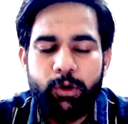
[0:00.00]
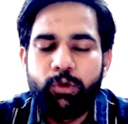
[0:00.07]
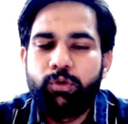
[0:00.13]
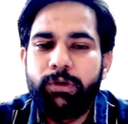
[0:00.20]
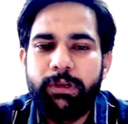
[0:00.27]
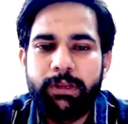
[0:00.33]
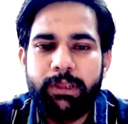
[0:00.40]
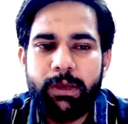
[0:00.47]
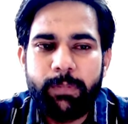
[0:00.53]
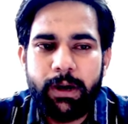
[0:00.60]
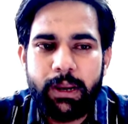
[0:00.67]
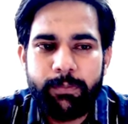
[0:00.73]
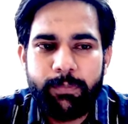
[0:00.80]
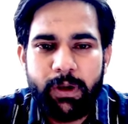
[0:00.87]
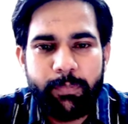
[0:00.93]
तो इनके
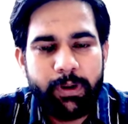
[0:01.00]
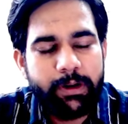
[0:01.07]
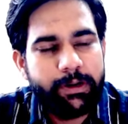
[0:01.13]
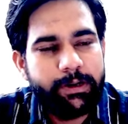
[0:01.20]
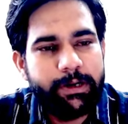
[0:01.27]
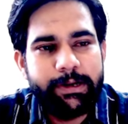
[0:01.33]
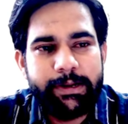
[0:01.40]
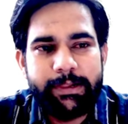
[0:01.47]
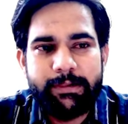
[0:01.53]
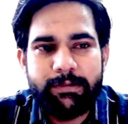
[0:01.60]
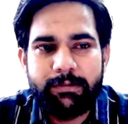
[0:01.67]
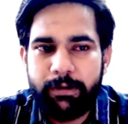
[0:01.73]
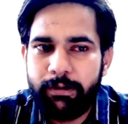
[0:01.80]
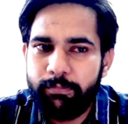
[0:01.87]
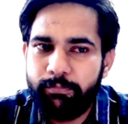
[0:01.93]
बारे में अपन डिटेल
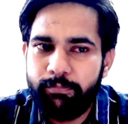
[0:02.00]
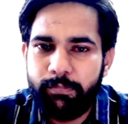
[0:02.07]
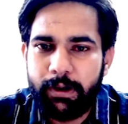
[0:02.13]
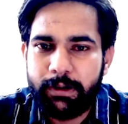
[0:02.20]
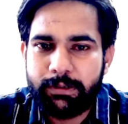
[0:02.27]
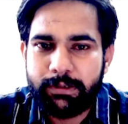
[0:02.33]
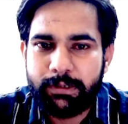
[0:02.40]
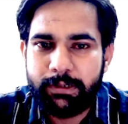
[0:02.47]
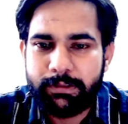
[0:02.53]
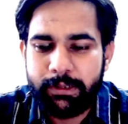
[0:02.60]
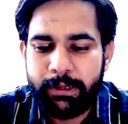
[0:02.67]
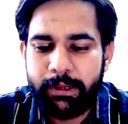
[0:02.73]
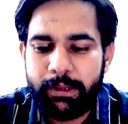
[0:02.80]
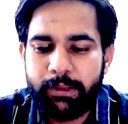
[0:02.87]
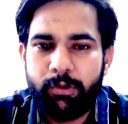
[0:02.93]
से बात करते
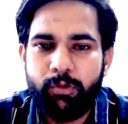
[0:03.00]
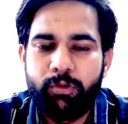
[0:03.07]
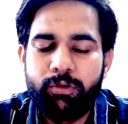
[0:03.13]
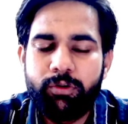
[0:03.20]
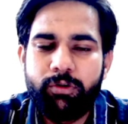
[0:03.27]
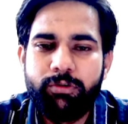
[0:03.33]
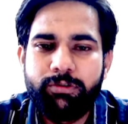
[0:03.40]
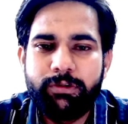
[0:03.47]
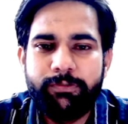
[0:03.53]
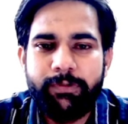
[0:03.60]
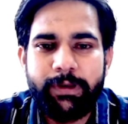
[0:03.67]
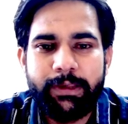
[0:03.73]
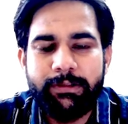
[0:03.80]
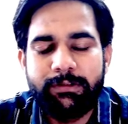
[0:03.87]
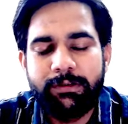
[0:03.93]
हैं कि कौन कौन सी
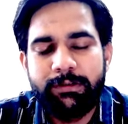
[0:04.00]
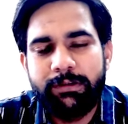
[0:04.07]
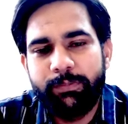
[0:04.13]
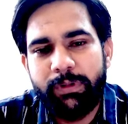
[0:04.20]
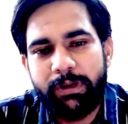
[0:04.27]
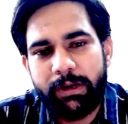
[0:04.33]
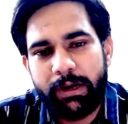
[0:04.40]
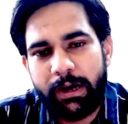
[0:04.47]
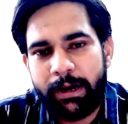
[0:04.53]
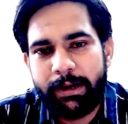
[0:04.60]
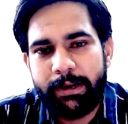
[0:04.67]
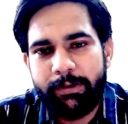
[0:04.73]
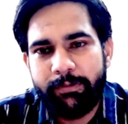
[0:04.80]
वैकेंसीज अभी आने